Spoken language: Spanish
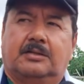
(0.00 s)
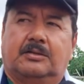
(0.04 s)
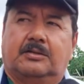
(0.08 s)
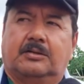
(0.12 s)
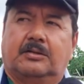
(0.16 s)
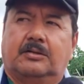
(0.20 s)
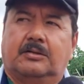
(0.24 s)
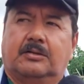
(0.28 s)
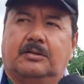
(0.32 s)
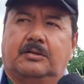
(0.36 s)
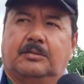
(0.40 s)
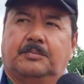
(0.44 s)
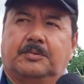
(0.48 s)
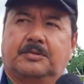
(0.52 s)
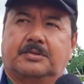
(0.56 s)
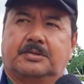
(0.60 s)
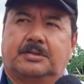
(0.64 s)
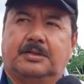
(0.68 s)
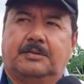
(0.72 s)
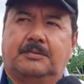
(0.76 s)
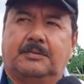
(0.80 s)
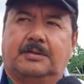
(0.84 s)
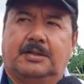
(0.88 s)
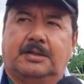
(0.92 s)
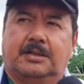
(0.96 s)
todo lo
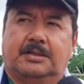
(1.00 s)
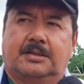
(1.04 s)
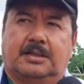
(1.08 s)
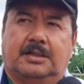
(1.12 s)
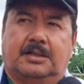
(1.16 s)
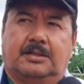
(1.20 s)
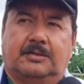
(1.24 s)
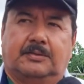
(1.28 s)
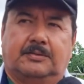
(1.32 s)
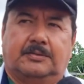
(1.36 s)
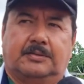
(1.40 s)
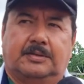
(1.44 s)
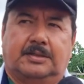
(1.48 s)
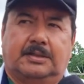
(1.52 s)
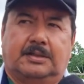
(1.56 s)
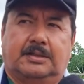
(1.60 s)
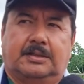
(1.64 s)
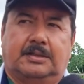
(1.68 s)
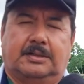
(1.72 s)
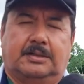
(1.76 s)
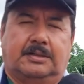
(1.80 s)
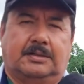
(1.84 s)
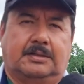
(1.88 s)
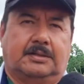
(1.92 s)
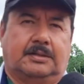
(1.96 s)
posible hasta
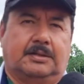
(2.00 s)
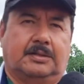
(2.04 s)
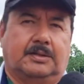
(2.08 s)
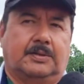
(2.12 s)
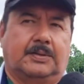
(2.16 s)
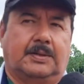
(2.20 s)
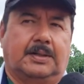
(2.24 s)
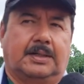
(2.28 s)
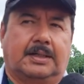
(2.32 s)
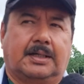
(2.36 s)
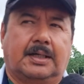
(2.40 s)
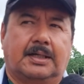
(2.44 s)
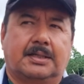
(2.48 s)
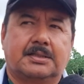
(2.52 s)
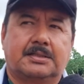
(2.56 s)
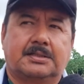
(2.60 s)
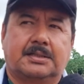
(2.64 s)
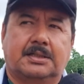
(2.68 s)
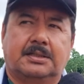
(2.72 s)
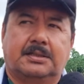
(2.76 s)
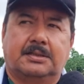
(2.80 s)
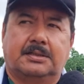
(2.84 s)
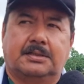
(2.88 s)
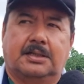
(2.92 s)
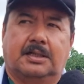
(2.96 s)
donde nos
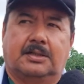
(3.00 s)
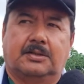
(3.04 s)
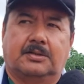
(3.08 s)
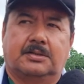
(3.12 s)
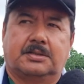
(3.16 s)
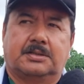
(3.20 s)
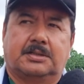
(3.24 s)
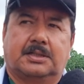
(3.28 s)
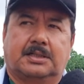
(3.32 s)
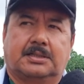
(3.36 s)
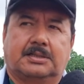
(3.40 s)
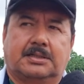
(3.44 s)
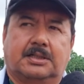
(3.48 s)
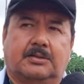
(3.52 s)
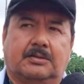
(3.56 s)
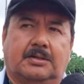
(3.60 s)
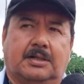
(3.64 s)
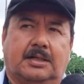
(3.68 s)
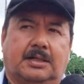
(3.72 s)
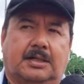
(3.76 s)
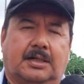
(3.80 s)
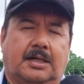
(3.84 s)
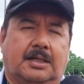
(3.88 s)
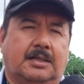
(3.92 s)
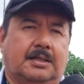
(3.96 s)
alcancen. Ya lo decía el señor
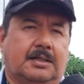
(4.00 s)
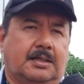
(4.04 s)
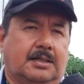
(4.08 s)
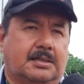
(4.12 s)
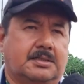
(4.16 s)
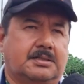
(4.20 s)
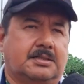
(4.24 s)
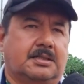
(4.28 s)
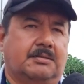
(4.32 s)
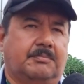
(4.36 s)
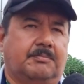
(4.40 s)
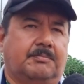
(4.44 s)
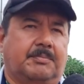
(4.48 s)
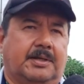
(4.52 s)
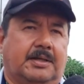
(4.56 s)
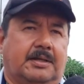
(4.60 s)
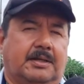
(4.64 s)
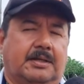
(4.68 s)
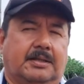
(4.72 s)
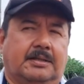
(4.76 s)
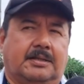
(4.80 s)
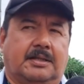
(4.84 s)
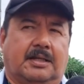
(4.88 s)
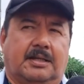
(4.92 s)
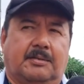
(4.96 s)
alcalde, que
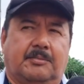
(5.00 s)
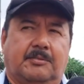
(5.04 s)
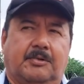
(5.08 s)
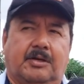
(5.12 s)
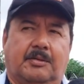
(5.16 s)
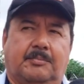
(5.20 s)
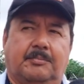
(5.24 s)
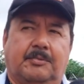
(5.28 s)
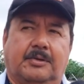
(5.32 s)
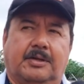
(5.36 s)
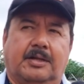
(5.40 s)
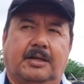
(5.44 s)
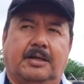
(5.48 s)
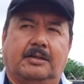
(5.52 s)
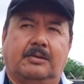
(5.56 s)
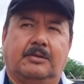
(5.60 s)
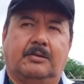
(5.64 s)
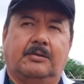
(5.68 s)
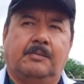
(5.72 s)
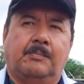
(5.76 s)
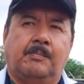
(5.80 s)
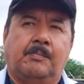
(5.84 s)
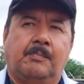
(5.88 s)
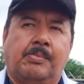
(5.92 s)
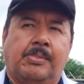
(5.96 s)
siempre estaremos
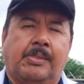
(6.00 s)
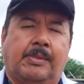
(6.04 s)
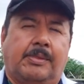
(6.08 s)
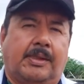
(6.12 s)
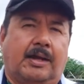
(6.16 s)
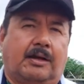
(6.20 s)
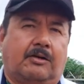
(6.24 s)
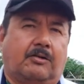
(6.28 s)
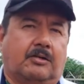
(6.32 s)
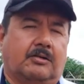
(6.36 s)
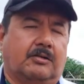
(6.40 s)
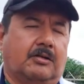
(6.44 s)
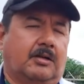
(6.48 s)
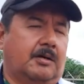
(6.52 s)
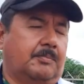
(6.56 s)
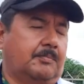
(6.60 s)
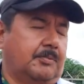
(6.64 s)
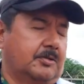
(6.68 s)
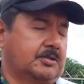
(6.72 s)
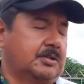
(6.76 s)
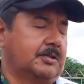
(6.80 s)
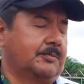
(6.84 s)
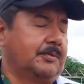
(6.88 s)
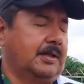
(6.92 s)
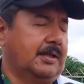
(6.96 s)
apoyando de acuerdo a las
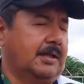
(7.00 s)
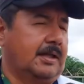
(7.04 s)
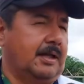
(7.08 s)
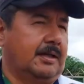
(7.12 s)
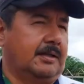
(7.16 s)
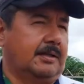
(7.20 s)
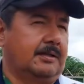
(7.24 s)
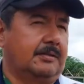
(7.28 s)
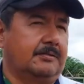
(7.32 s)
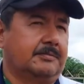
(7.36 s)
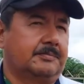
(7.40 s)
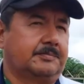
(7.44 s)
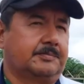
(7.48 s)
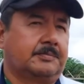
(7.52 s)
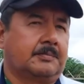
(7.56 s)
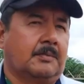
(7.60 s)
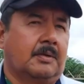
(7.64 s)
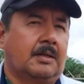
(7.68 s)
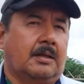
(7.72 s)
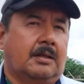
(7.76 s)
posibilidades, ¿no?